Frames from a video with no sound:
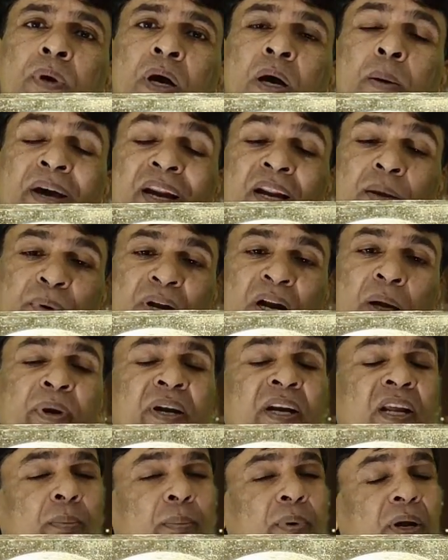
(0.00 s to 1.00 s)
हमारे
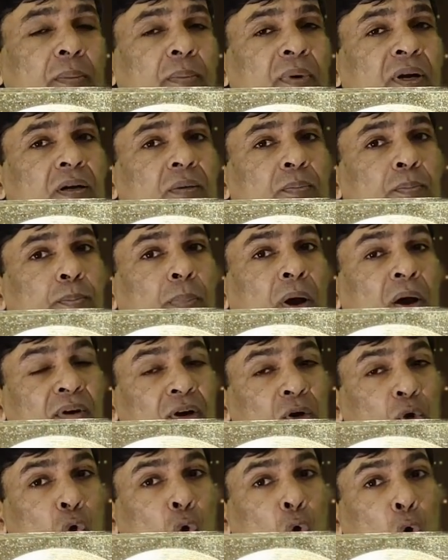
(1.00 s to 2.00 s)
पिरामिड की पिरामिड
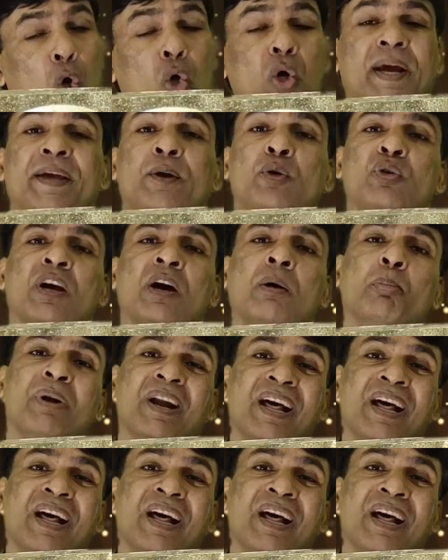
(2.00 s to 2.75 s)
पावर को और कई गुना